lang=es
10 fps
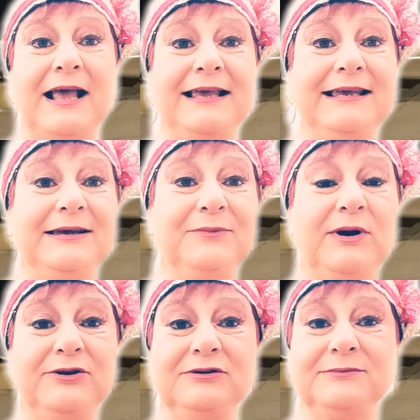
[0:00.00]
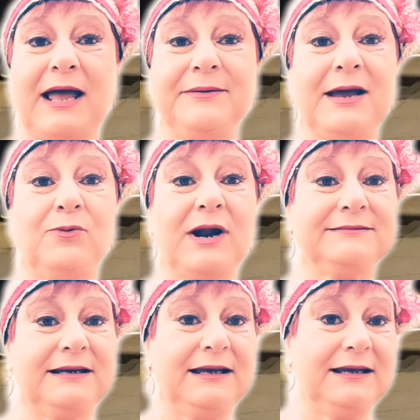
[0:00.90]
Y bueno, había una
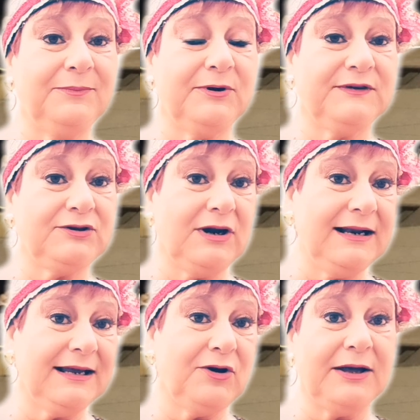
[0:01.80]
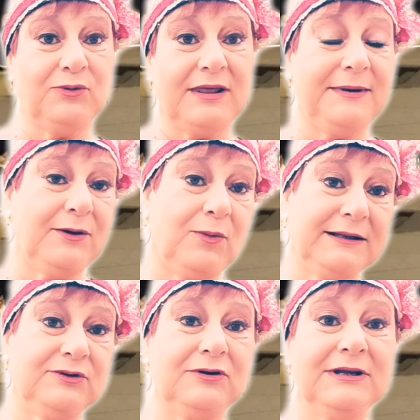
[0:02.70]
actriz profesional que nos ayuda de vez en
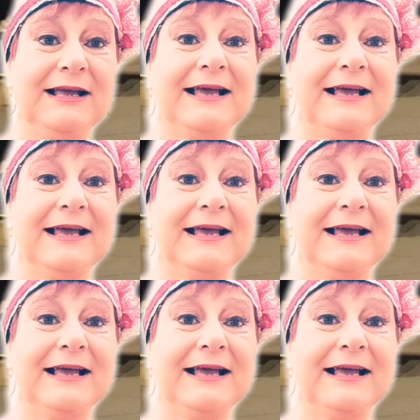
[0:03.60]
cuando,